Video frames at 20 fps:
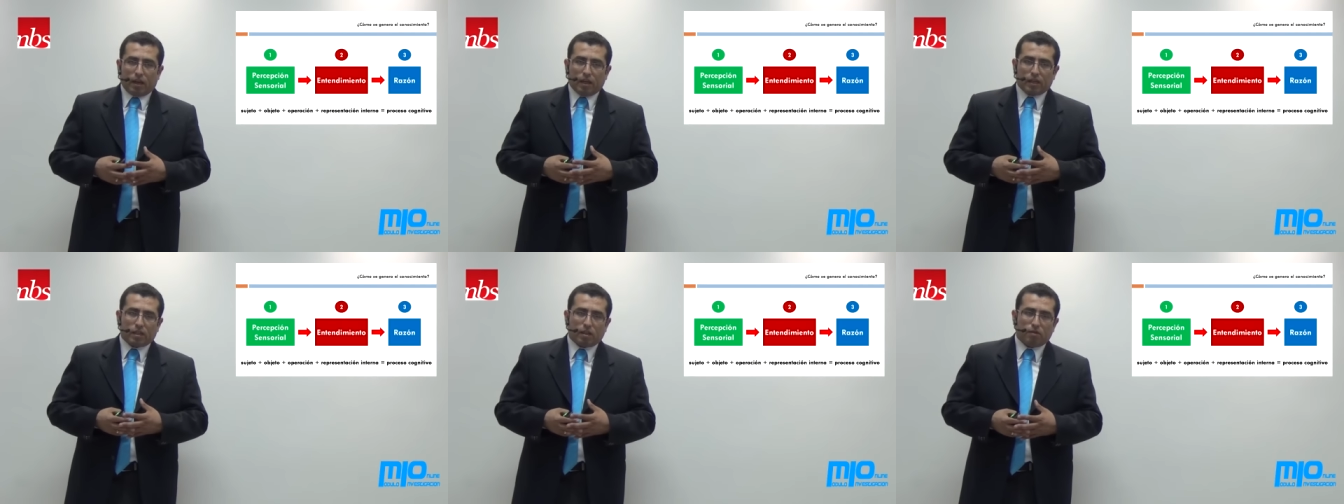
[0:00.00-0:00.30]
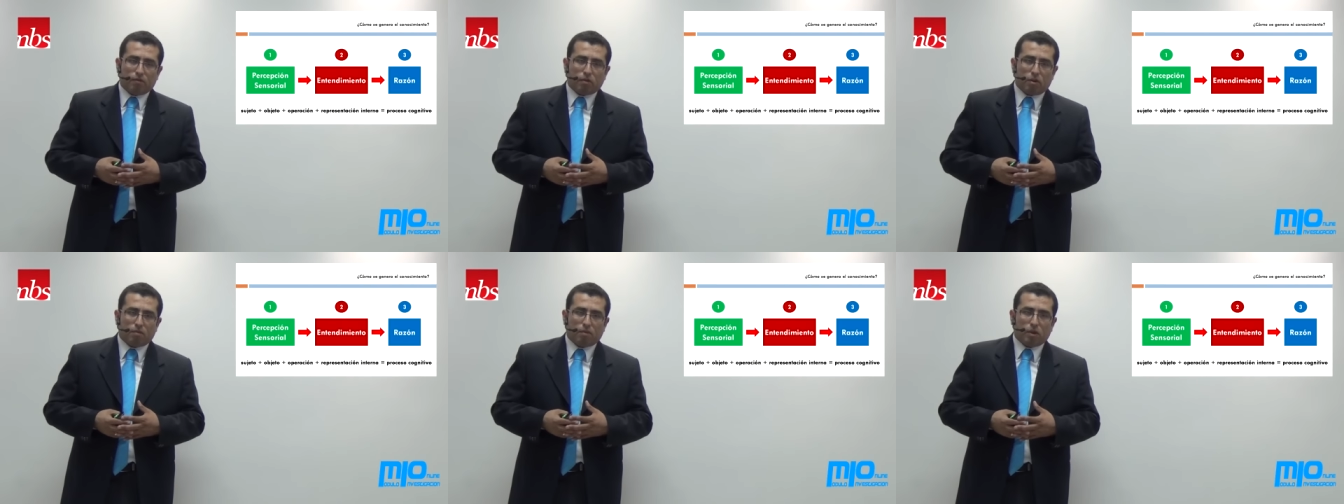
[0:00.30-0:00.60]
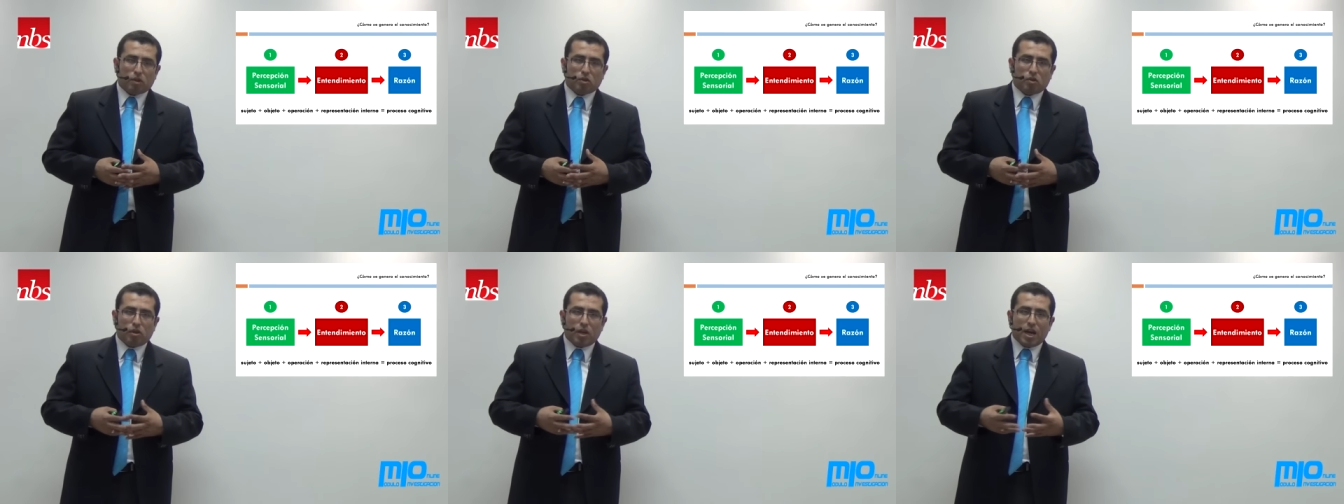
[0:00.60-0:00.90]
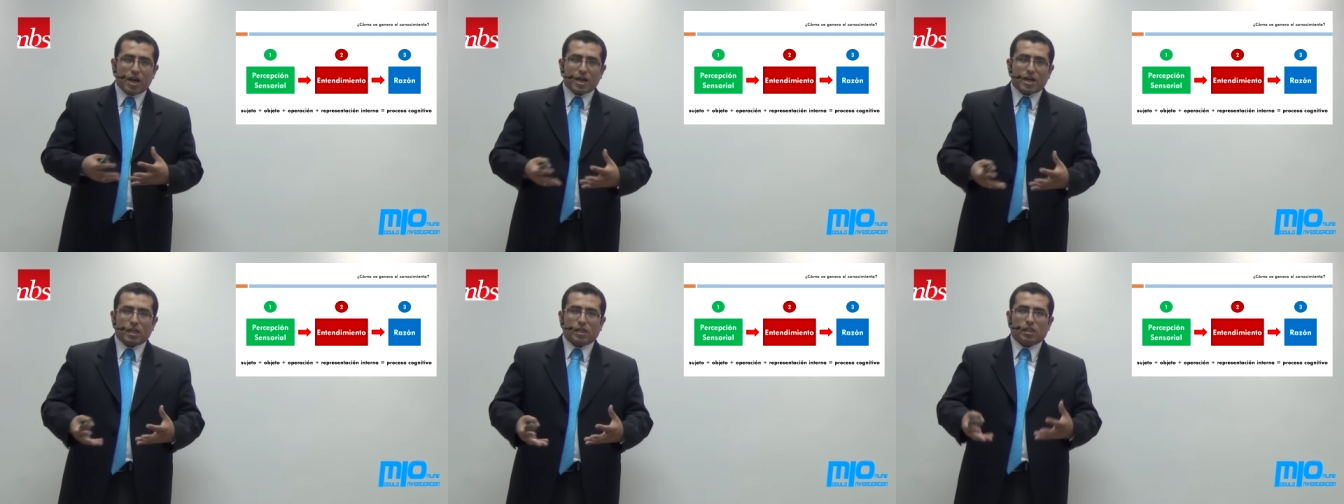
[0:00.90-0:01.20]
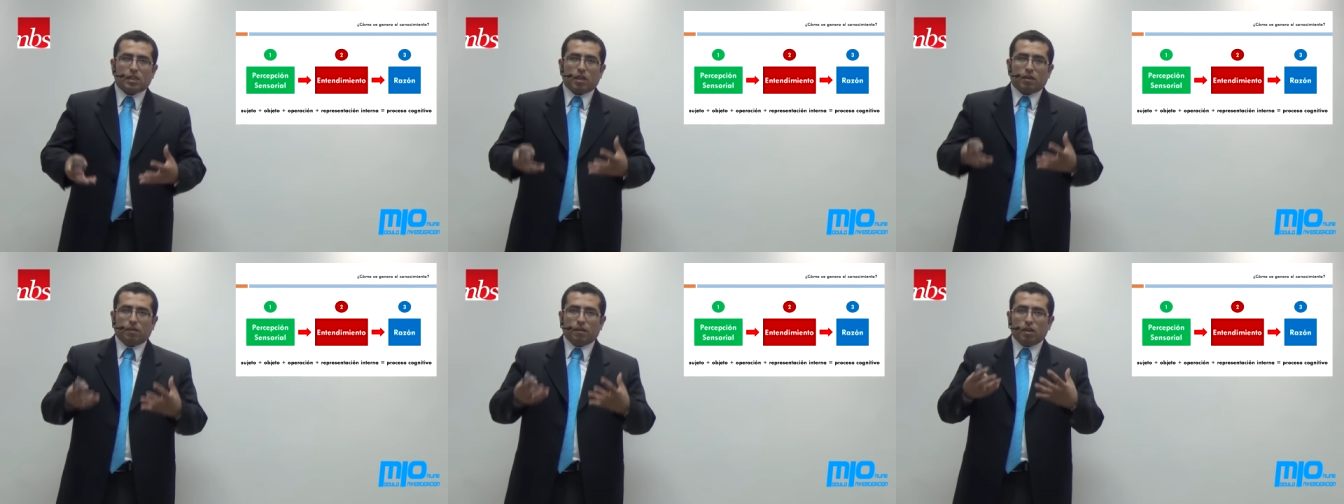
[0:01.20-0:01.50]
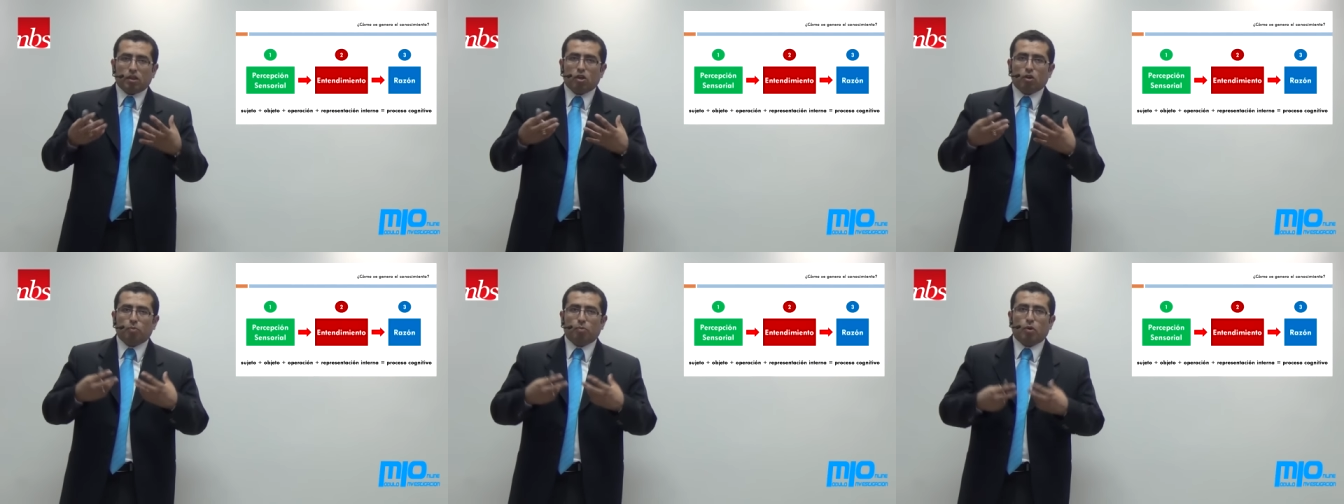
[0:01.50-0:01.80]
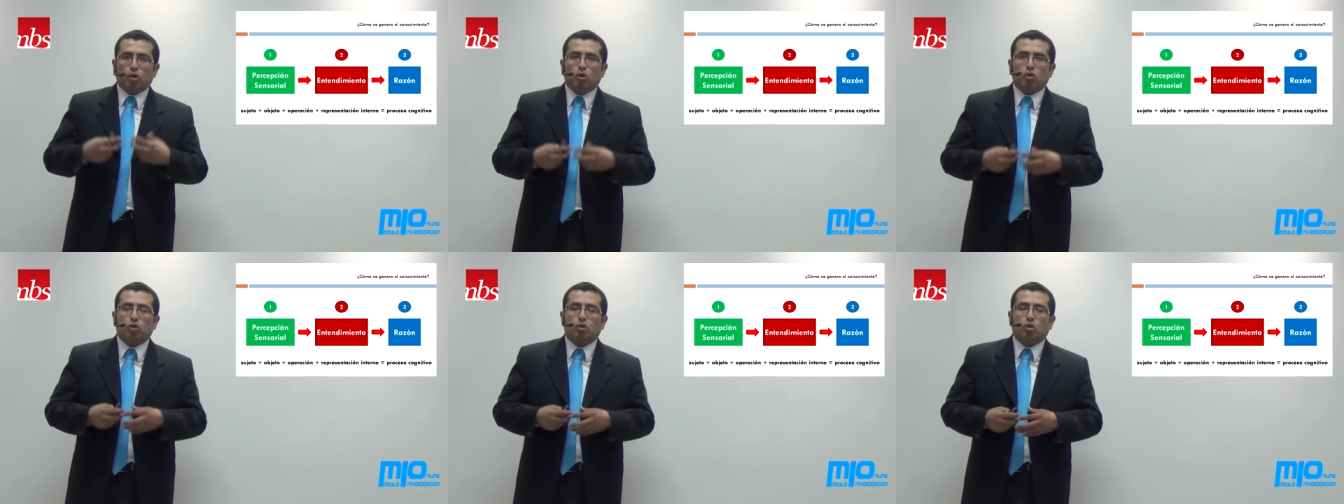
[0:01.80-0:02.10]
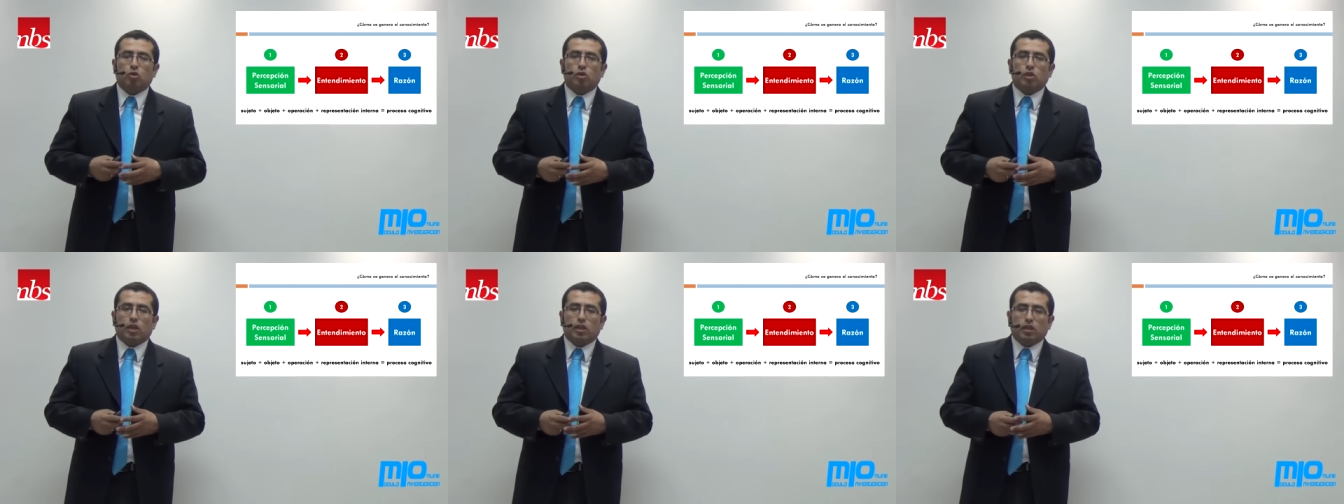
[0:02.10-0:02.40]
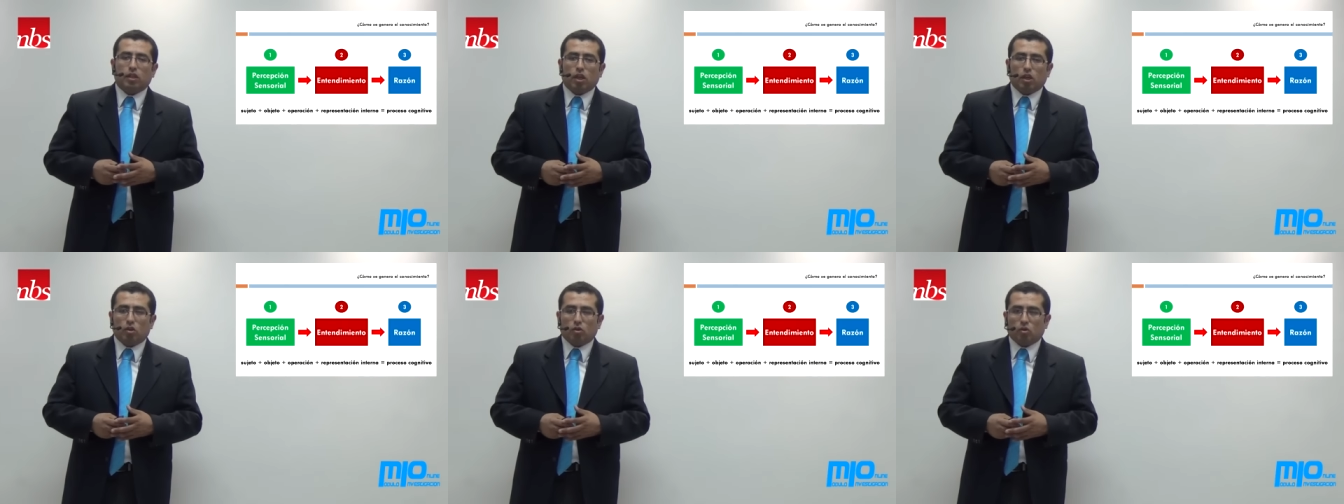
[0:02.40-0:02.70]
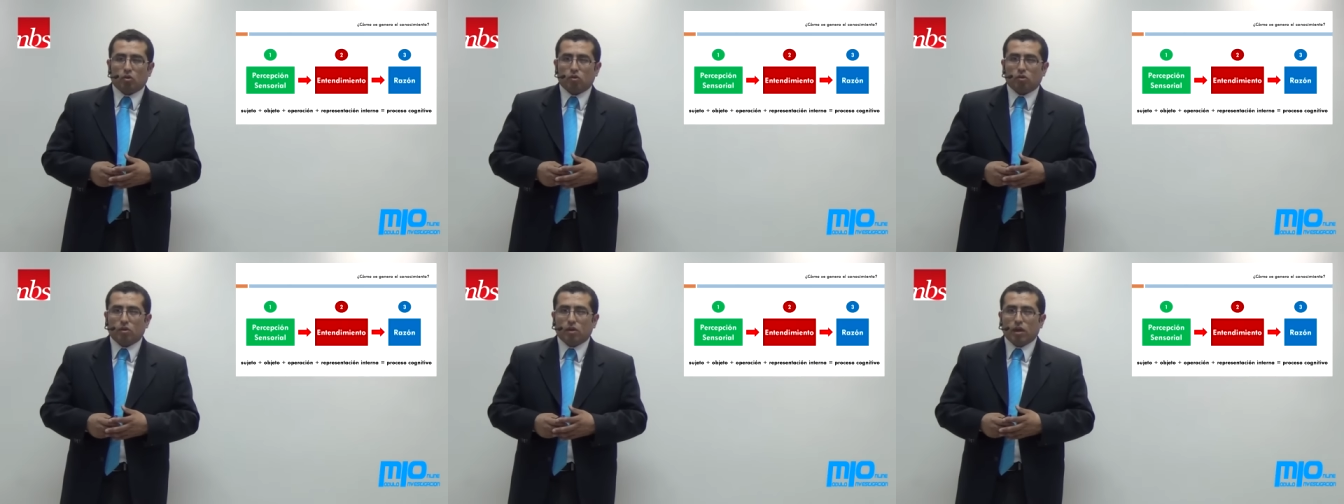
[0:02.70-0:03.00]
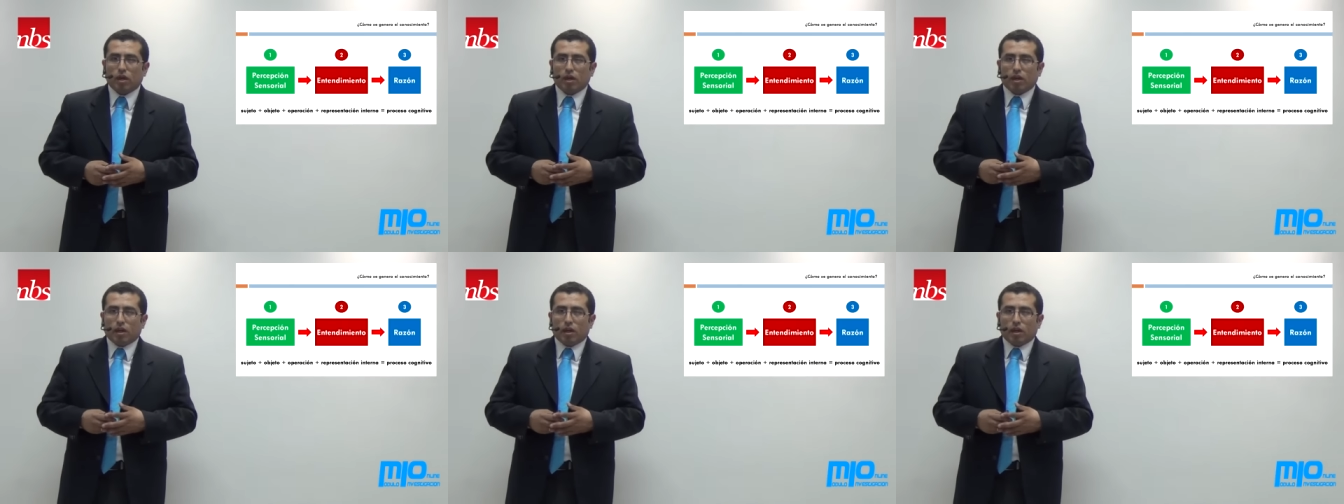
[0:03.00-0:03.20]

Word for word: Esa información es recibida por nuestros sentidos.